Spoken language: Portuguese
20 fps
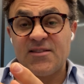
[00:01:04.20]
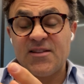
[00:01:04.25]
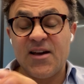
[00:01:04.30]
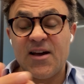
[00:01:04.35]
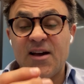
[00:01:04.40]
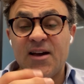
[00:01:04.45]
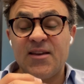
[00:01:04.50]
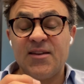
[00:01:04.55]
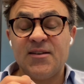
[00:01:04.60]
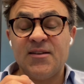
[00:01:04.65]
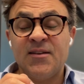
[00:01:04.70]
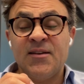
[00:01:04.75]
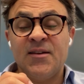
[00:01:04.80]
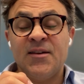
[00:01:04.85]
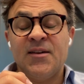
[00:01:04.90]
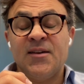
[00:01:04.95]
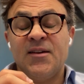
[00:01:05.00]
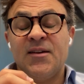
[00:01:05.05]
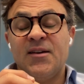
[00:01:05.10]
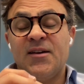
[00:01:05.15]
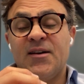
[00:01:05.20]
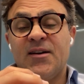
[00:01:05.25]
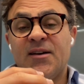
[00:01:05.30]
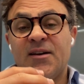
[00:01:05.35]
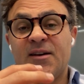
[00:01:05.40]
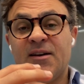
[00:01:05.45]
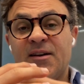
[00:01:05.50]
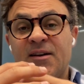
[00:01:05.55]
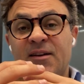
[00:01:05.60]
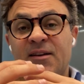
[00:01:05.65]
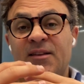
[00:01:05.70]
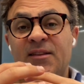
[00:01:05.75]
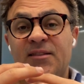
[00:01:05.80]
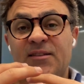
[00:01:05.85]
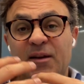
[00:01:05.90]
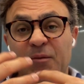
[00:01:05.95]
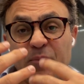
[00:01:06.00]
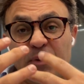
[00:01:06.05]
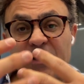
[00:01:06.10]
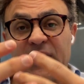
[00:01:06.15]
da área a
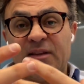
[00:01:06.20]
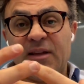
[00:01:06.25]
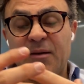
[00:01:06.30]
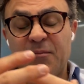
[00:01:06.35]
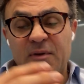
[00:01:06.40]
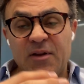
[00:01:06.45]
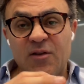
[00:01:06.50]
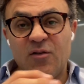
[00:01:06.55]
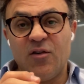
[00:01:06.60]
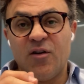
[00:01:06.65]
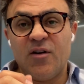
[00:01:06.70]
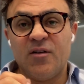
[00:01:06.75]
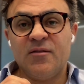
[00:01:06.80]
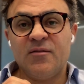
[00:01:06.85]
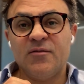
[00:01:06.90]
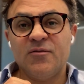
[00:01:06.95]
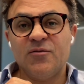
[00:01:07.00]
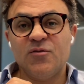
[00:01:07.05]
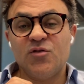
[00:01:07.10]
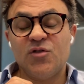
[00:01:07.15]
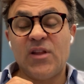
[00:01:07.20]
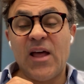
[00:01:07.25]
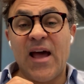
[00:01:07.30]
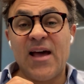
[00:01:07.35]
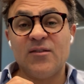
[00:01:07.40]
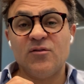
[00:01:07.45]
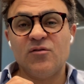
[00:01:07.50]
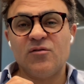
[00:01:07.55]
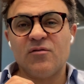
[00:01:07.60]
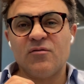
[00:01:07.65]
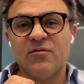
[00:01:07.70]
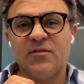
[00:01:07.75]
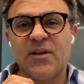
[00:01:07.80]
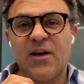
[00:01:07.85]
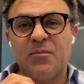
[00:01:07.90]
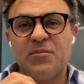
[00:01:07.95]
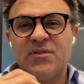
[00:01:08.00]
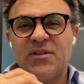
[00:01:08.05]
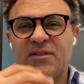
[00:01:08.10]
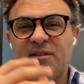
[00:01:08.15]
interpretar melhor os dados
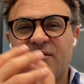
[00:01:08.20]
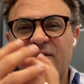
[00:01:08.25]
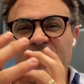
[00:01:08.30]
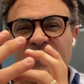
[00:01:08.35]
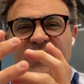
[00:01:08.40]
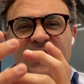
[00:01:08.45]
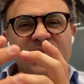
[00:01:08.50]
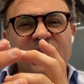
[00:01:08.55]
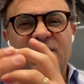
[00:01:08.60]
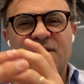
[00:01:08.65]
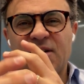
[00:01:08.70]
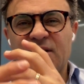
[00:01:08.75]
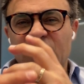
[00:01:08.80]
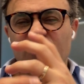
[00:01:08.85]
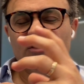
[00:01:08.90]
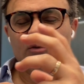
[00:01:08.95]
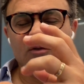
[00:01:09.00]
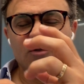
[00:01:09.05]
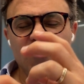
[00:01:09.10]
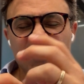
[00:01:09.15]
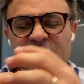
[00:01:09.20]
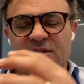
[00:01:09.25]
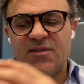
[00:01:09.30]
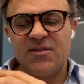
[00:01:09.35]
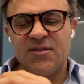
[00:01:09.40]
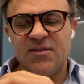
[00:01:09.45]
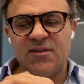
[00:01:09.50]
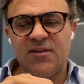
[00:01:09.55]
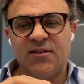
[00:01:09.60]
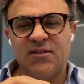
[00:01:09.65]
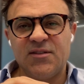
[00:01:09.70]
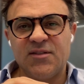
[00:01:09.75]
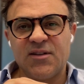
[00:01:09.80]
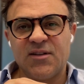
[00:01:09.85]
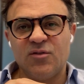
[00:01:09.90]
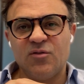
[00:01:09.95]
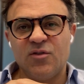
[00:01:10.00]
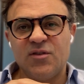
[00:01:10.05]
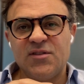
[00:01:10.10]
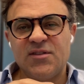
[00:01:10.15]
contábeis através de indicadores,
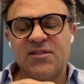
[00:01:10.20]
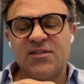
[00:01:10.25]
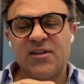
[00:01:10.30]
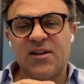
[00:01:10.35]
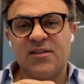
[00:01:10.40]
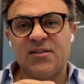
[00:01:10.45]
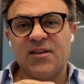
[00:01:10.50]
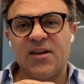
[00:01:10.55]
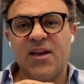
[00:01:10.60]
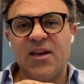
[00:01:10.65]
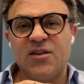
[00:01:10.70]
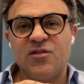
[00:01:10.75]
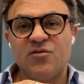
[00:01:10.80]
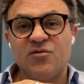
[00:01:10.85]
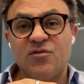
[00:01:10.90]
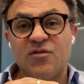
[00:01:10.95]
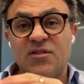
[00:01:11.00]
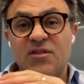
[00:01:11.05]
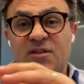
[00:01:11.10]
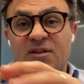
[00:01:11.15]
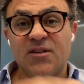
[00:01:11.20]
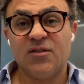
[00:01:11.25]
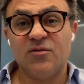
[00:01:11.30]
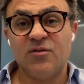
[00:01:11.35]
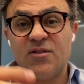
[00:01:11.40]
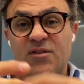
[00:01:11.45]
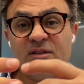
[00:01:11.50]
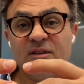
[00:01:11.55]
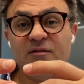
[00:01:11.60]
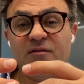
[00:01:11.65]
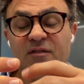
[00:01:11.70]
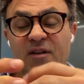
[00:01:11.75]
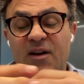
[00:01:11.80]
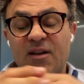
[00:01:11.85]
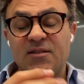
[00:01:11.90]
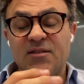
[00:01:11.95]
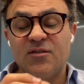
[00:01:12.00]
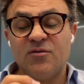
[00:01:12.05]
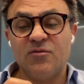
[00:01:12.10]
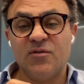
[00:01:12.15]
indicadores estratégicos, indicadores que
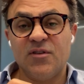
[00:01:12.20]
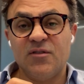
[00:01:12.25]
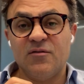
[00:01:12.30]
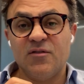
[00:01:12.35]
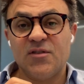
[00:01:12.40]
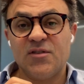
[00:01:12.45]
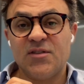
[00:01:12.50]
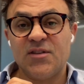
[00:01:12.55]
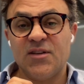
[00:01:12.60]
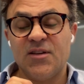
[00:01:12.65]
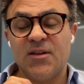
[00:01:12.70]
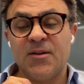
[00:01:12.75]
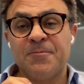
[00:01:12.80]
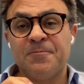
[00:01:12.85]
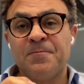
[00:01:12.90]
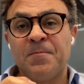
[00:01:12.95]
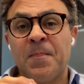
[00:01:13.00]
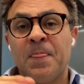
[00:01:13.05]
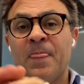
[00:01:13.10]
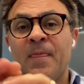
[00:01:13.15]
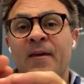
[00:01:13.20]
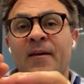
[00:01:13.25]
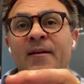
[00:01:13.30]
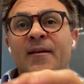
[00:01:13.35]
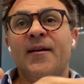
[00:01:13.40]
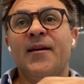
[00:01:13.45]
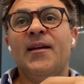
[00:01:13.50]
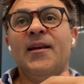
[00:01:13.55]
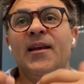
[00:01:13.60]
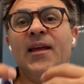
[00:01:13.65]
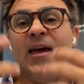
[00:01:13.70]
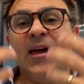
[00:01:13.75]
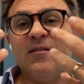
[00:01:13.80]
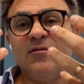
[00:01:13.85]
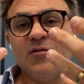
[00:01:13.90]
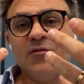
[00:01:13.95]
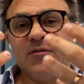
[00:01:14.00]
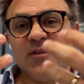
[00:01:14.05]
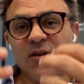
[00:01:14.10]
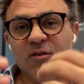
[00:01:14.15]
fazem com que você
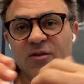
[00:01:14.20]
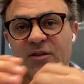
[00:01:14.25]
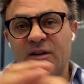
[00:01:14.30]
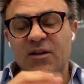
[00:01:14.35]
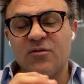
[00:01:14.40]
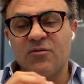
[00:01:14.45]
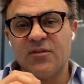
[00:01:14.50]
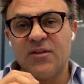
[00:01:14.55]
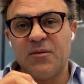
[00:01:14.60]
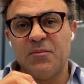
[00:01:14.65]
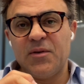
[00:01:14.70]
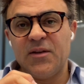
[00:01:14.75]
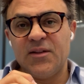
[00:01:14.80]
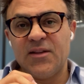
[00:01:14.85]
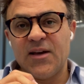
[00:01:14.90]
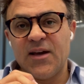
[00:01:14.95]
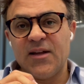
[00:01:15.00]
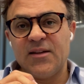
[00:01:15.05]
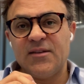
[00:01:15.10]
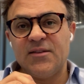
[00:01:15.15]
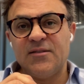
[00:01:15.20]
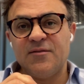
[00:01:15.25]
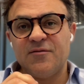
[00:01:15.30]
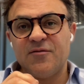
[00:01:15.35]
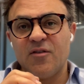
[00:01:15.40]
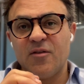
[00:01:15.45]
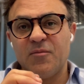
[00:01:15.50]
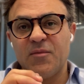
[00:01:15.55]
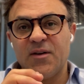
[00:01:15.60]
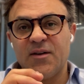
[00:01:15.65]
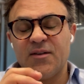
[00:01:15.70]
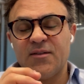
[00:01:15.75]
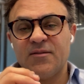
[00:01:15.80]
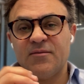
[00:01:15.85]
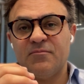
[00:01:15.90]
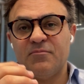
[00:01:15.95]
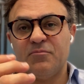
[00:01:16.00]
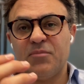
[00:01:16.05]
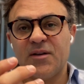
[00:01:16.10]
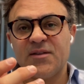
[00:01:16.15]
eleve o valor da contabilidade de forma
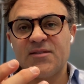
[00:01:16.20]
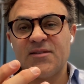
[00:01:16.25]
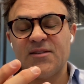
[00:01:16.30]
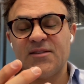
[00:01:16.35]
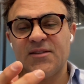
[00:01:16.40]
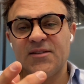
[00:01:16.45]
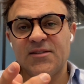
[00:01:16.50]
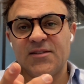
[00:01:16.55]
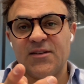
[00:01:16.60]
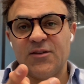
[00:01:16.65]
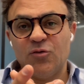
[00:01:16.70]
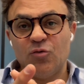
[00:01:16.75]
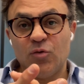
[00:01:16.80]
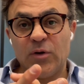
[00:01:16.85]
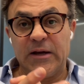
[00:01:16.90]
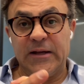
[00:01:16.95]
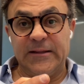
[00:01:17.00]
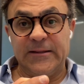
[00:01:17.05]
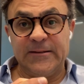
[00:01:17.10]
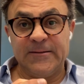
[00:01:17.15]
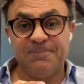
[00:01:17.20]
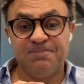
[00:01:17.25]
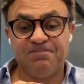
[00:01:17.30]
bastante acentuada.